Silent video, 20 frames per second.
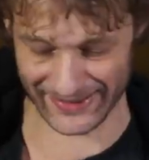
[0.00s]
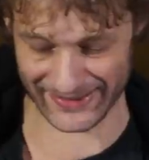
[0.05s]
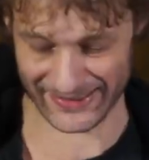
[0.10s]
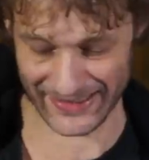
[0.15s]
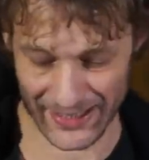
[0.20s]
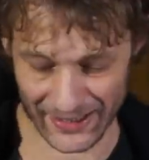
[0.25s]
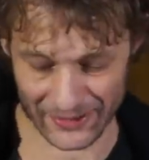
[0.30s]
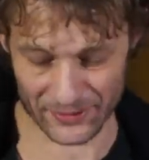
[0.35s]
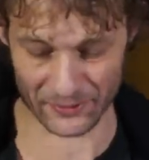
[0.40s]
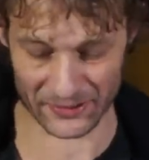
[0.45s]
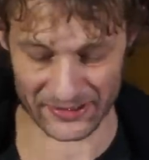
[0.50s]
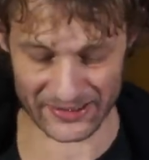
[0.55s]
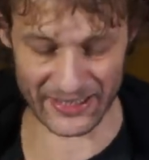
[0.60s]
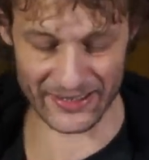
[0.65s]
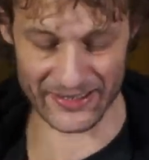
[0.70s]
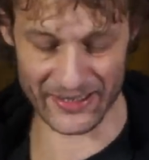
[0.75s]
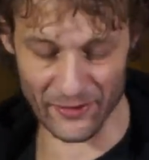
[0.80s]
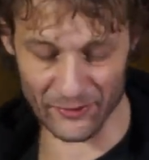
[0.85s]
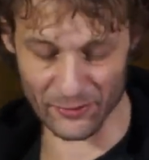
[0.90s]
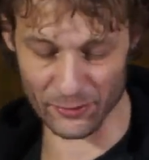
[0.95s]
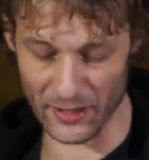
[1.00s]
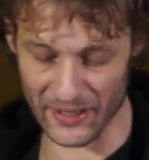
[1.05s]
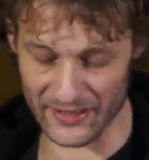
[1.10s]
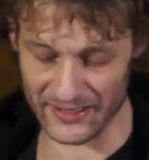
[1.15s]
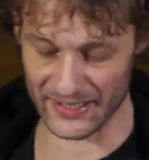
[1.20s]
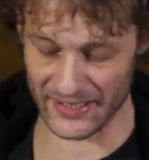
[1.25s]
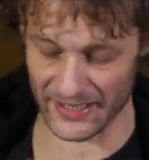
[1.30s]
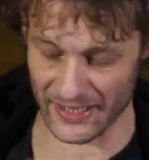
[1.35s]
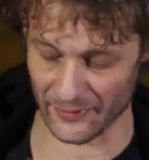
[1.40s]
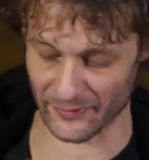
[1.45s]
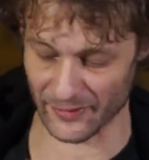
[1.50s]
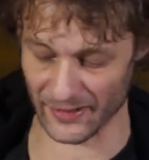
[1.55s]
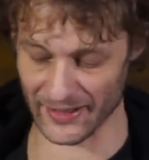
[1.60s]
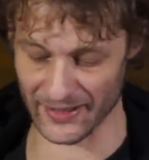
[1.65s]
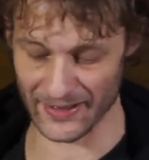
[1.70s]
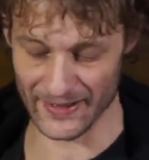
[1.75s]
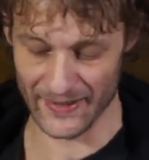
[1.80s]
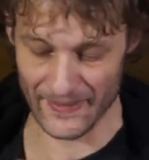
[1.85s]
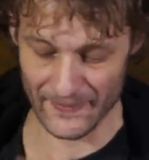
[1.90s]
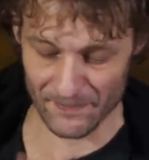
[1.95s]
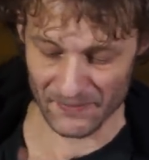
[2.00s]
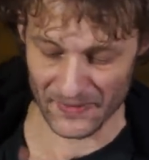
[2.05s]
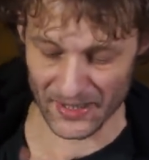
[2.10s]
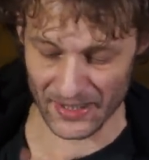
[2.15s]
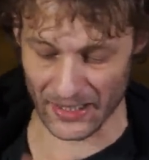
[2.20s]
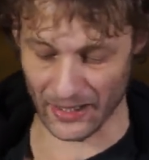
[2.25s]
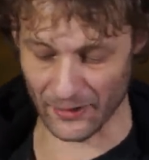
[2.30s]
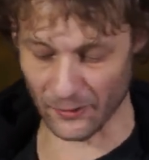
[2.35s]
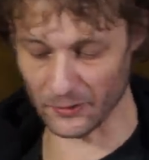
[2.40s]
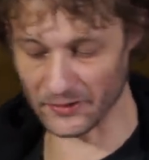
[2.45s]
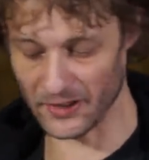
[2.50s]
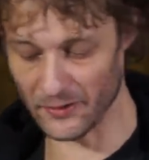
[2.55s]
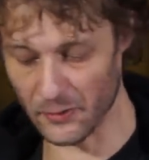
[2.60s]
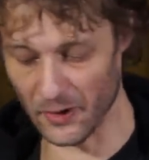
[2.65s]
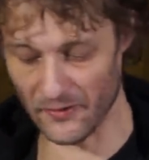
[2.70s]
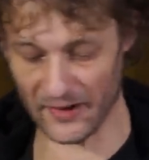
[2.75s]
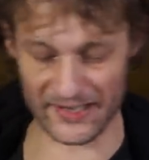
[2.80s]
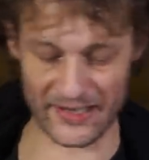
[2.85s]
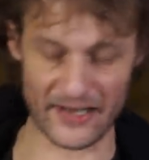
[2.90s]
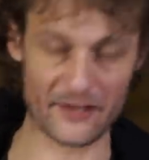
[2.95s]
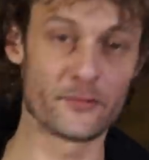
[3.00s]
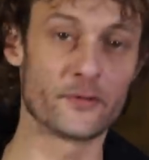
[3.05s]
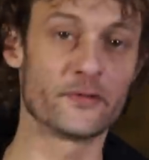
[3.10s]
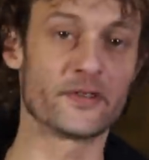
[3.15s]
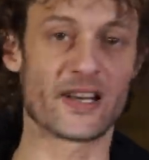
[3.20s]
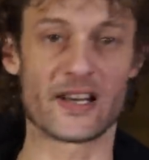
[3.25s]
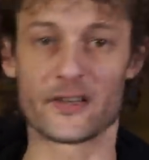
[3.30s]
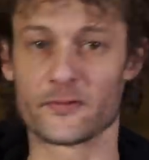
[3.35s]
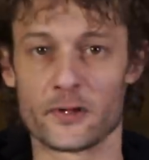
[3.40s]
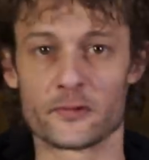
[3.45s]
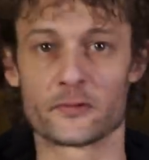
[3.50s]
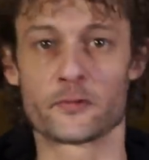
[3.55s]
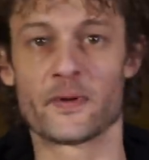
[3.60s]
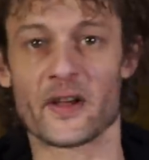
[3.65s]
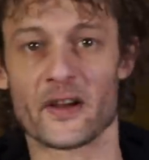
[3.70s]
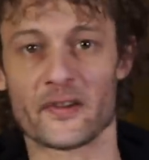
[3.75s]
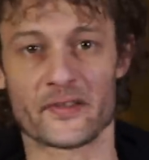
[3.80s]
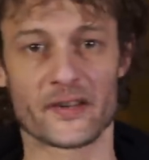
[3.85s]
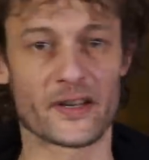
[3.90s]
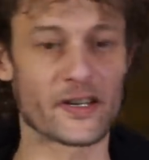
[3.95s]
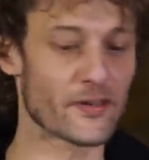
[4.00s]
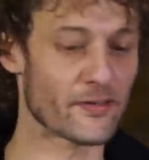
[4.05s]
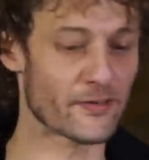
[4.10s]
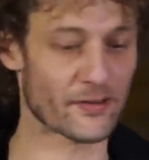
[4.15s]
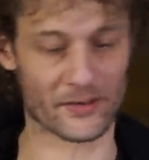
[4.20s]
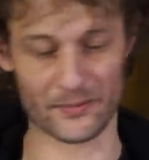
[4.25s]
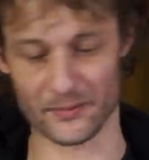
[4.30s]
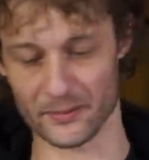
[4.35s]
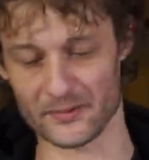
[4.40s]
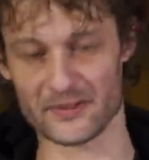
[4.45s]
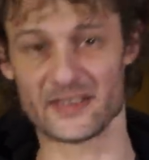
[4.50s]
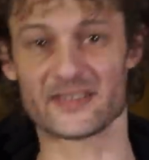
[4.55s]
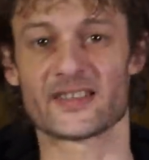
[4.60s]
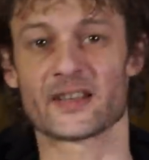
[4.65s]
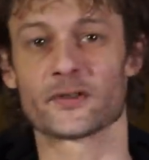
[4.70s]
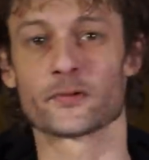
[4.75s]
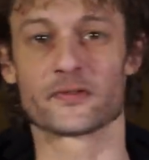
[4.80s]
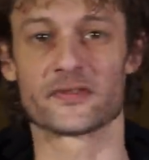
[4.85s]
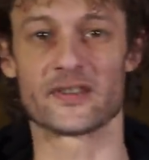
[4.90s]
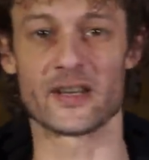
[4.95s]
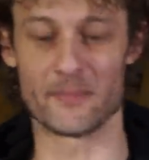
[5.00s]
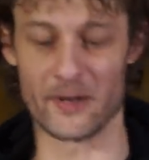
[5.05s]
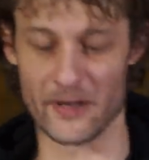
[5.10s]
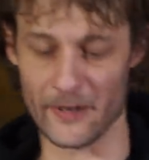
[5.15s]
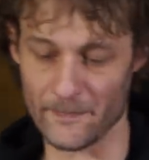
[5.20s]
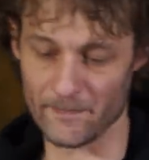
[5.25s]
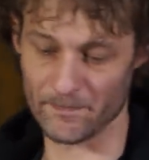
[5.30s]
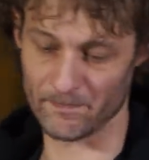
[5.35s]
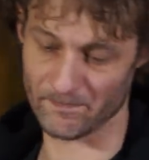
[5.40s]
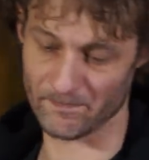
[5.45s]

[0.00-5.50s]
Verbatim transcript: Et si l'arc-en-ciel gay-friendly avait rendez-vous avec la lune et l'étoile du berger Bon, ça c'est un autre débat.